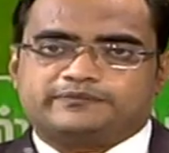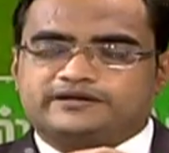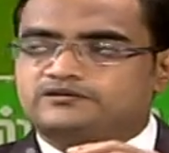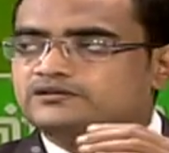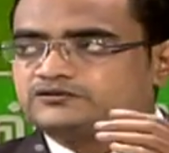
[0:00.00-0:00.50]

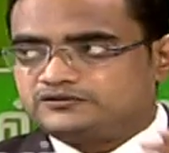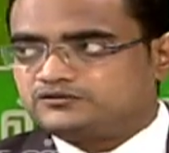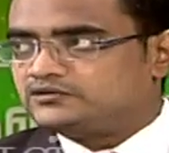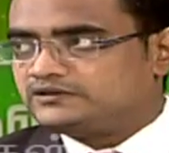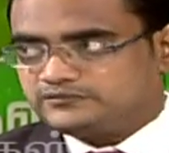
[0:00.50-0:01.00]
பயணம் இந்த இந்த
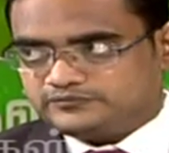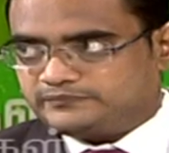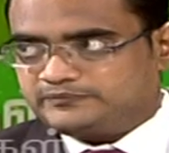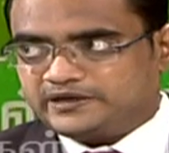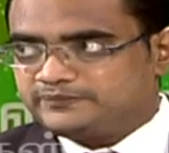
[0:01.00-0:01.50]
குரூப் இந்த
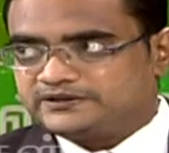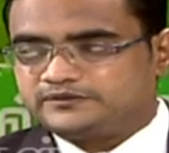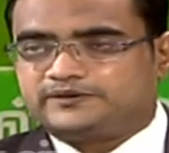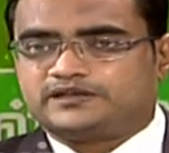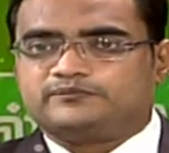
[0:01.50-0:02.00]
படிப்பு
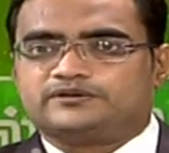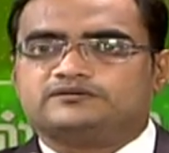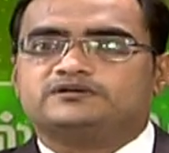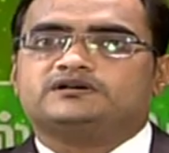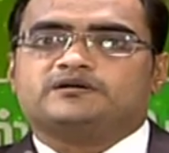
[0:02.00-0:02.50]
எடுத்து படிக்க முடியும்